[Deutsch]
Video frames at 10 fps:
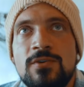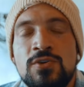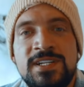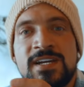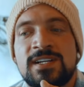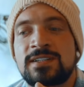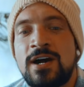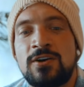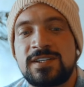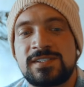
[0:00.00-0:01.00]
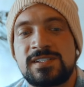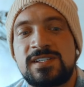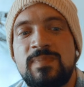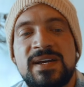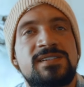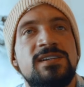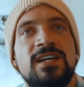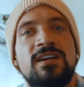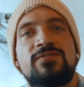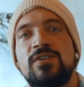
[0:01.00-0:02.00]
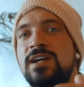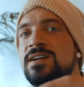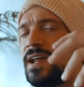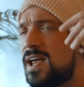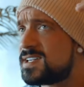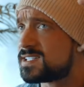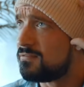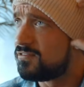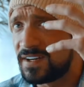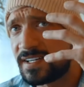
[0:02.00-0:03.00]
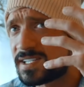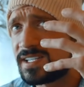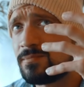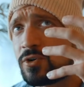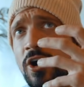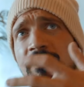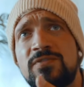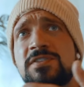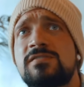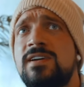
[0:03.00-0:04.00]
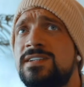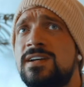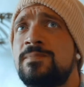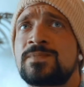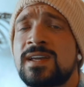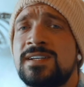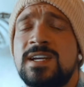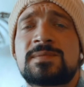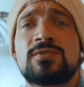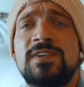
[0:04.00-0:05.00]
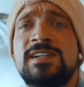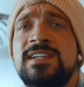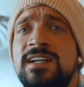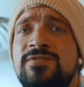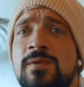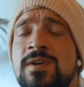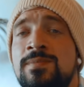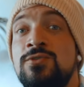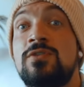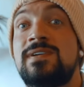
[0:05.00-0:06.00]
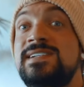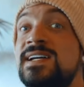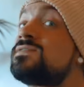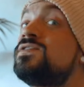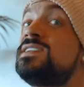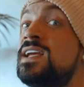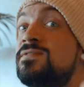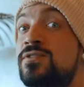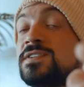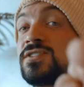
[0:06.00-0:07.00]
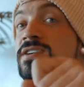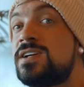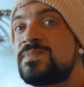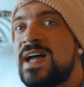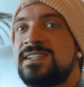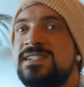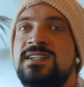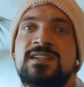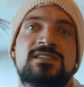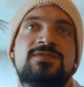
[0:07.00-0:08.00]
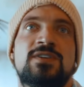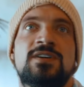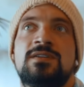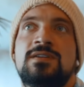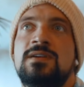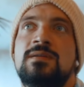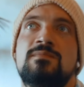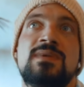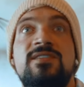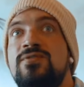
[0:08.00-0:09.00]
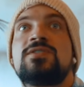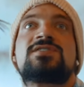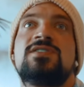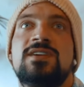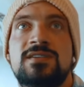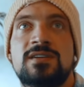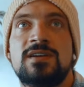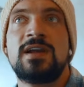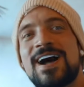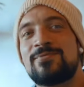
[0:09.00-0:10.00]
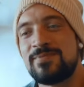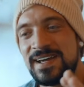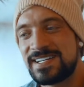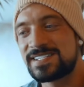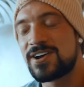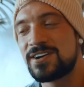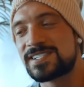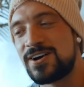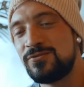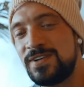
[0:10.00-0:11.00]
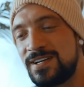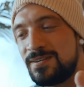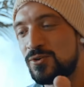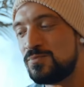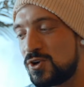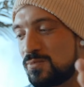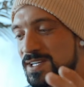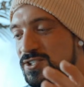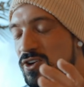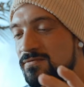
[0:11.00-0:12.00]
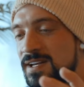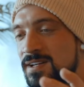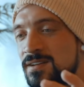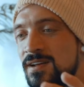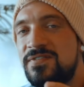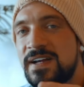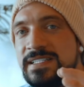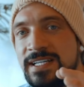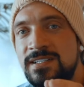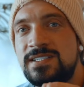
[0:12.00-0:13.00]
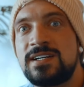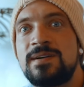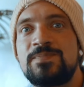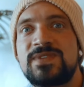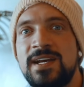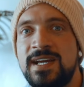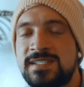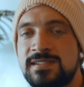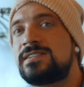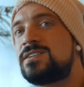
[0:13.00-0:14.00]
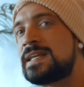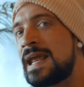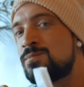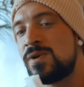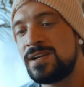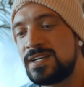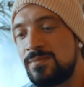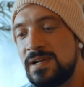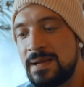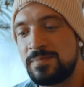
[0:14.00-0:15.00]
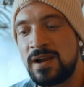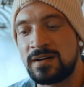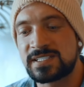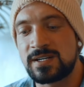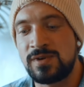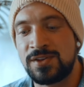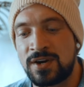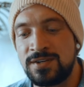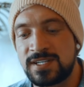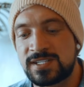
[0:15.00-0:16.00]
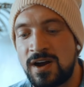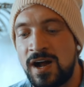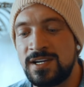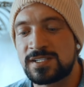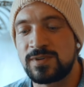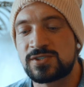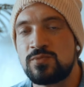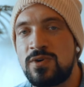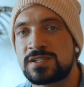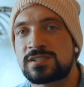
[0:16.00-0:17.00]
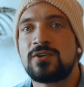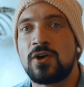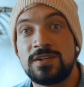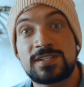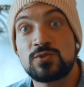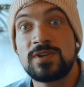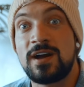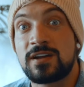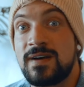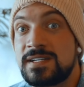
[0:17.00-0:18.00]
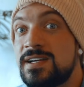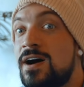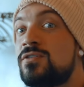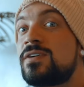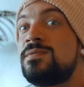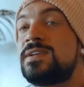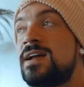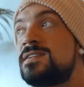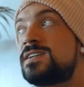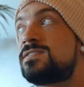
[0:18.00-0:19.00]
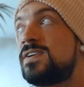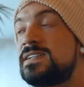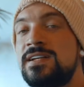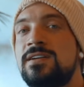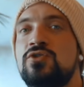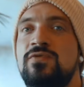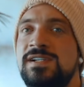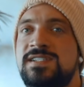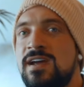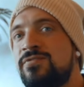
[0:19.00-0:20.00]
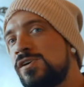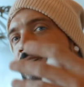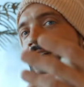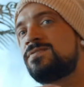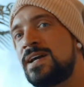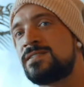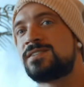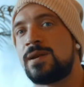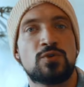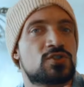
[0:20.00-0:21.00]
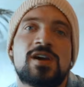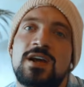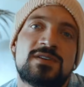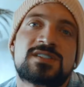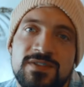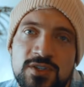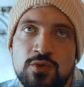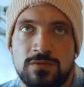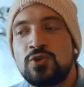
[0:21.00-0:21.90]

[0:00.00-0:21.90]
Und der sagt auch, das ist die beste Diät für ihn, er ist am fettesten im Kopf und so weiter. Es gibt so viele Diätformen, aber nur weil das für den funktioniert, heißt es nicht, dass es für mich funktioniert. Aber am Ende des Tages auch wieder, um nochmal das zu erwähnen, verdient dir dein Essen. Denk mal in deinem Leben langsam mal dran, dass alles, was du machst, könntest du dir quasi auch in der Hinsicht verdienen. Du willst erfolgreich werden, dann musst du halt auch was dafür tun.